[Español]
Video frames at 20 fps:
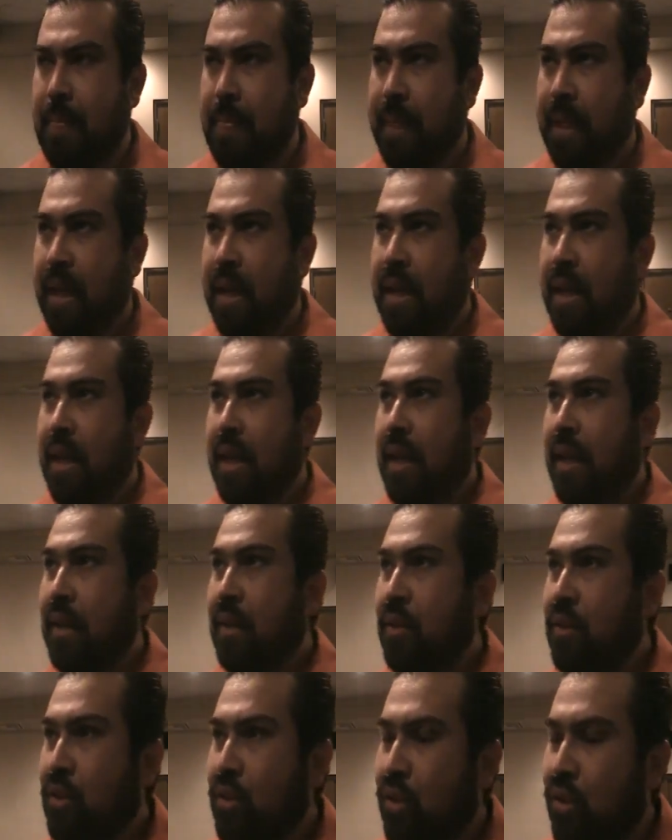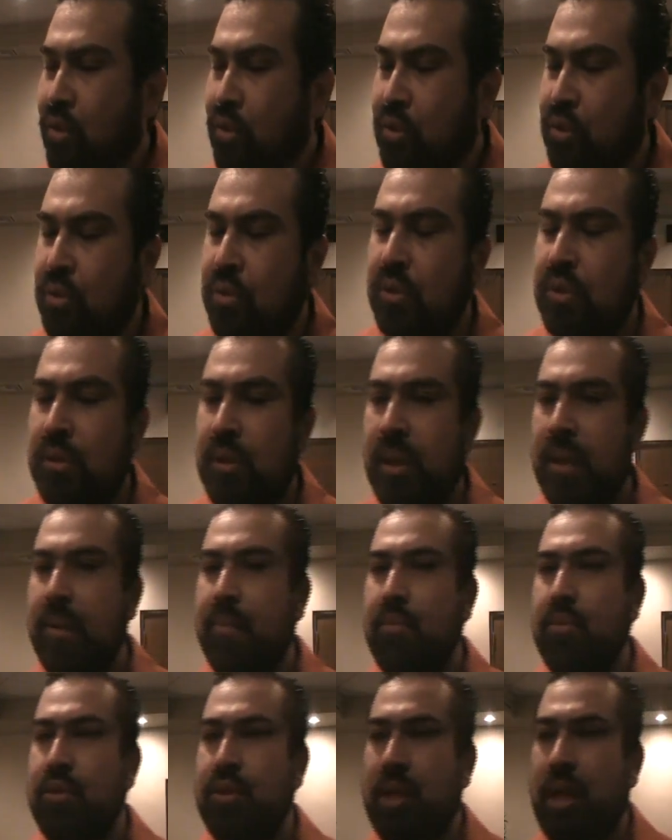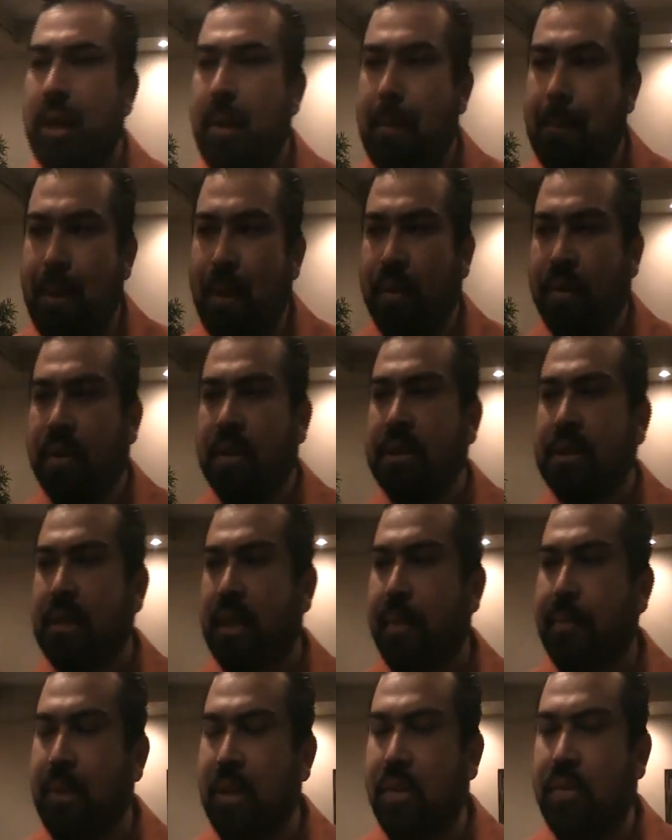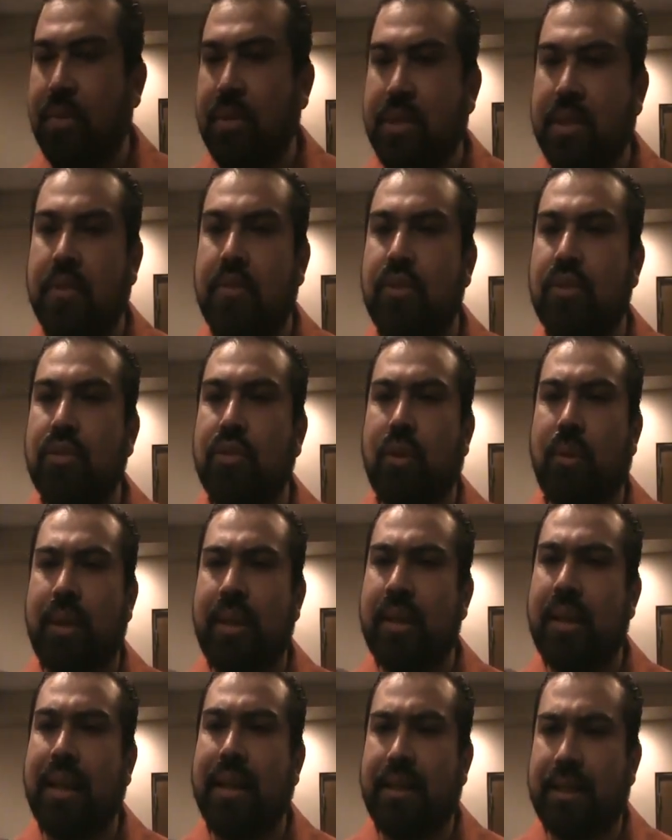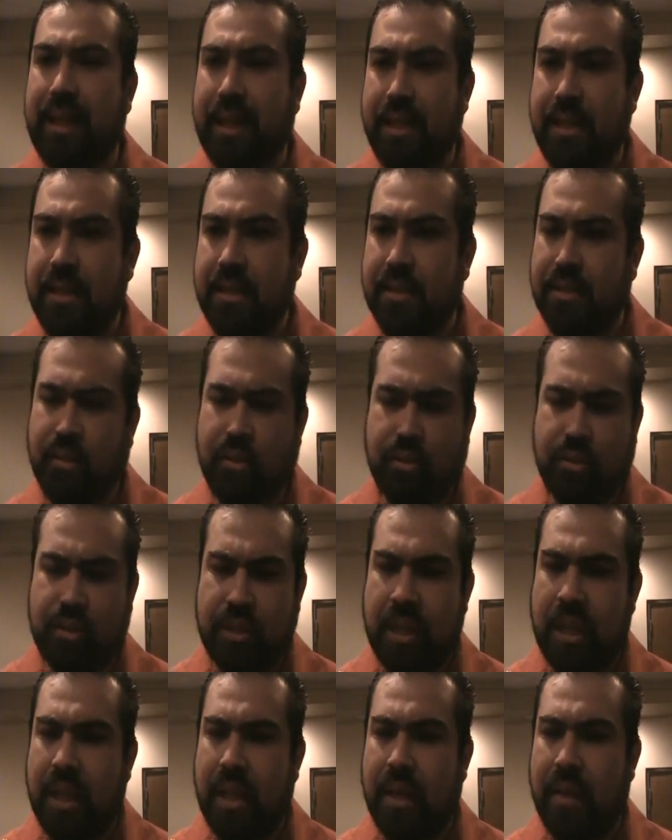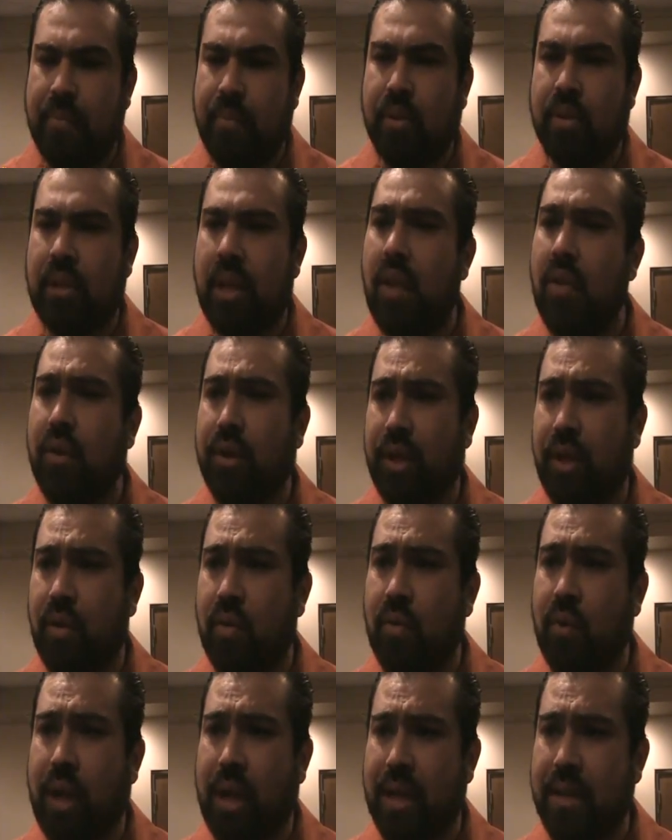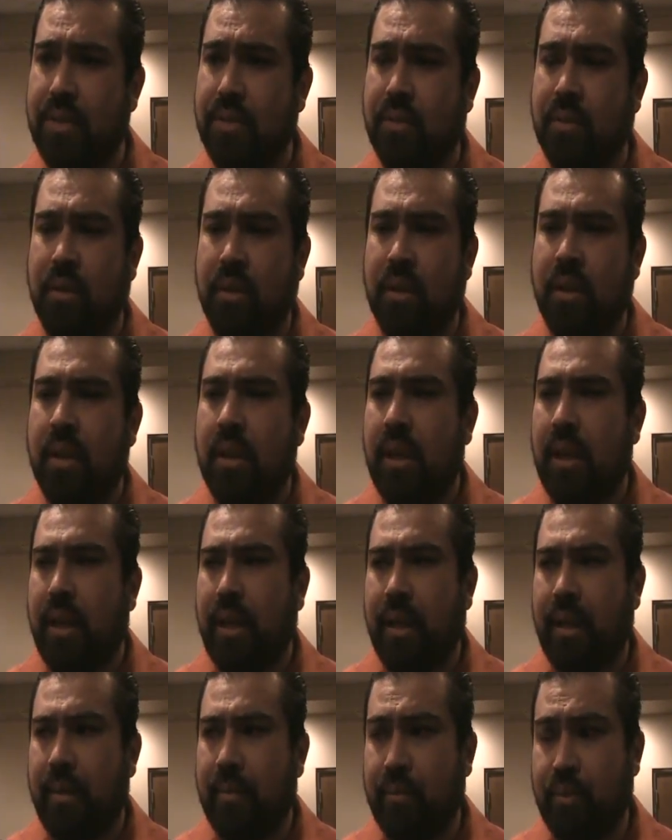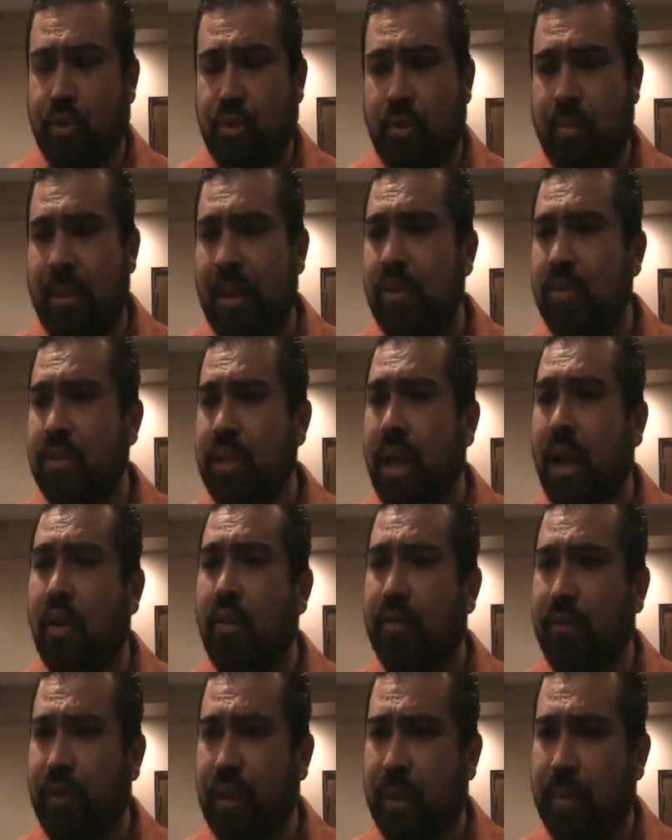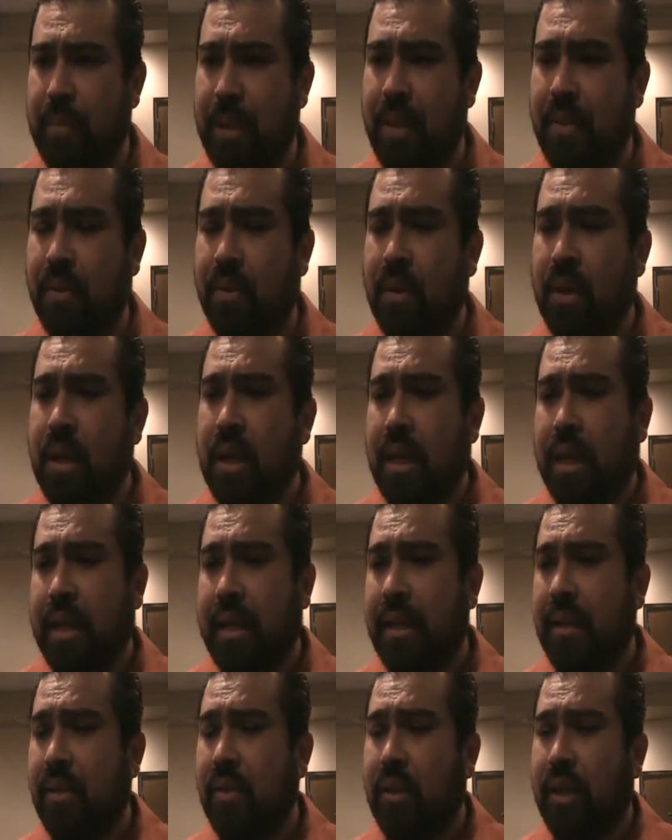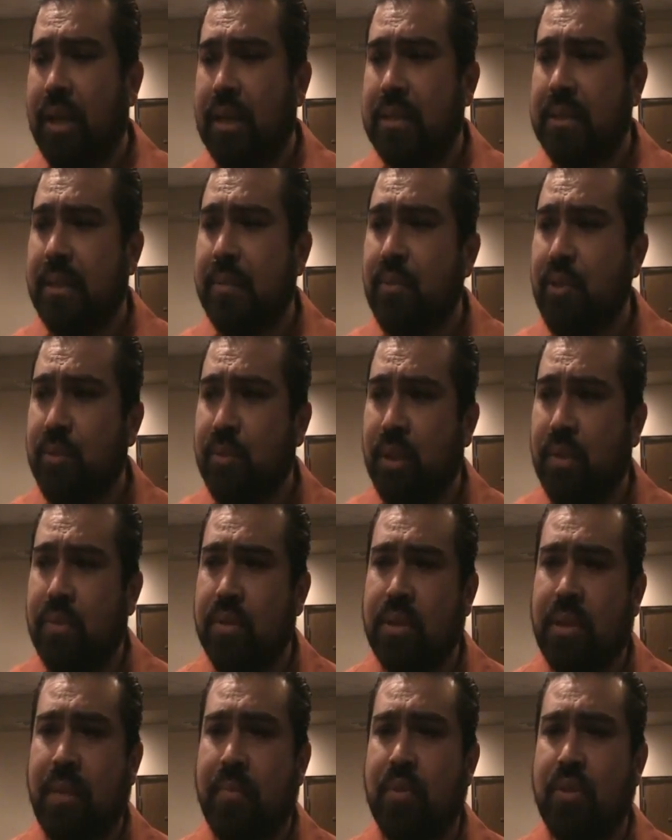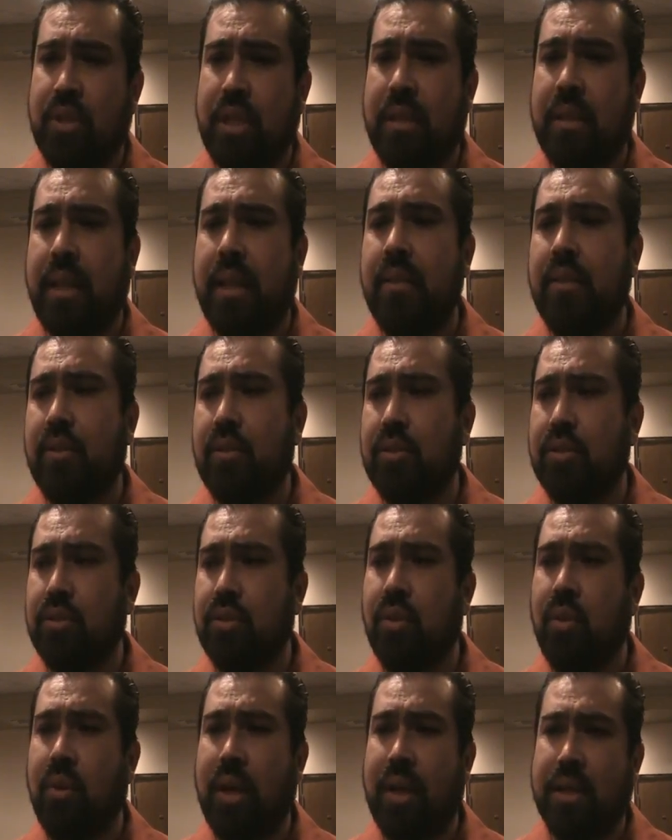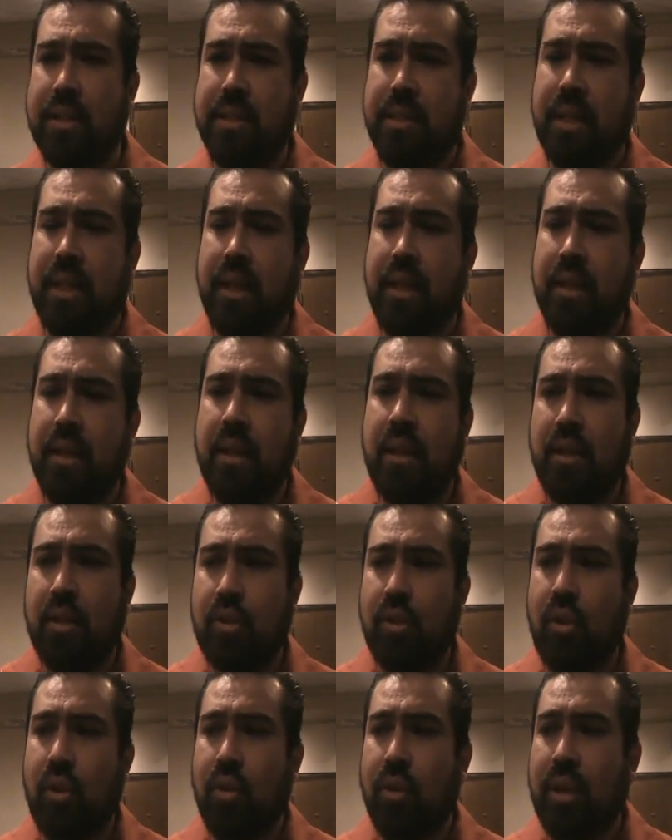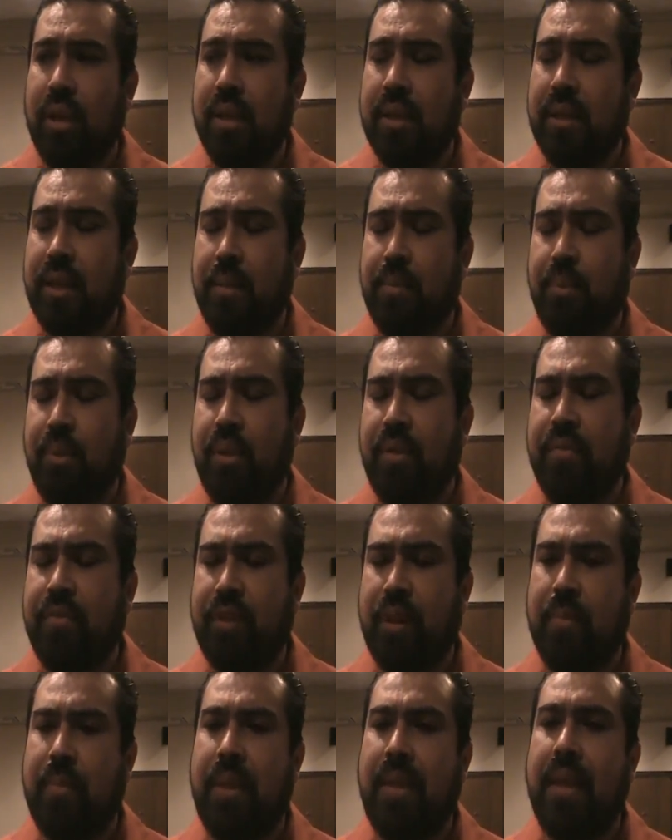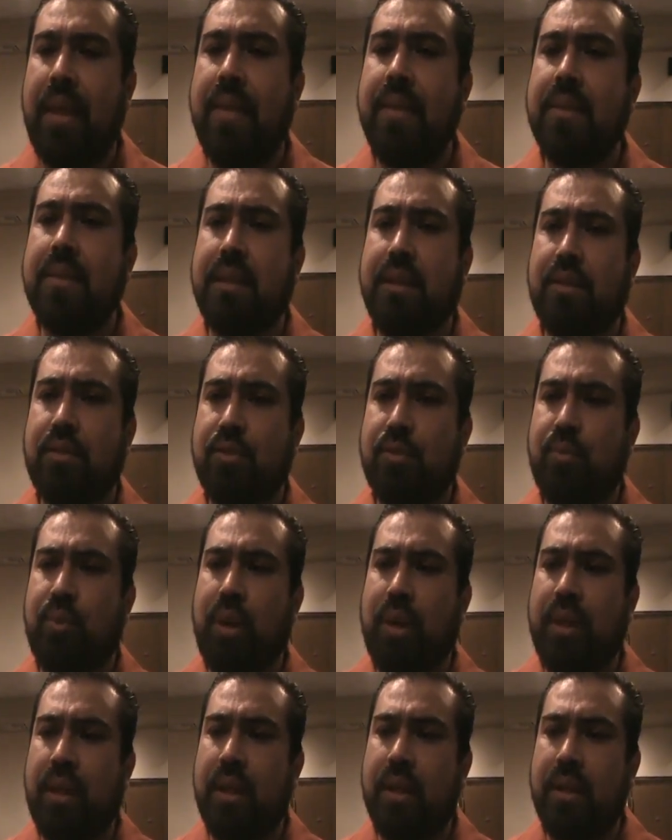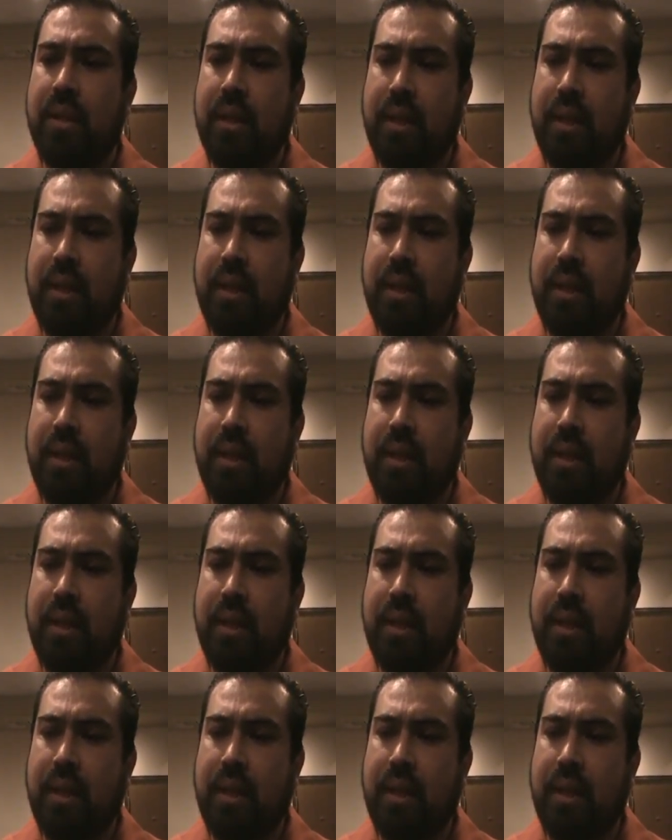Ah, no, nosotros no tenemos sarampeón desde 1993, no se ha reportado ningún caso, eh, mucho menos se ha confirmado. ¿Qué es lo que hacemos? Bueno, estamos atentos ¿no? hacia todo el tipo de enfermedades que nos puedan...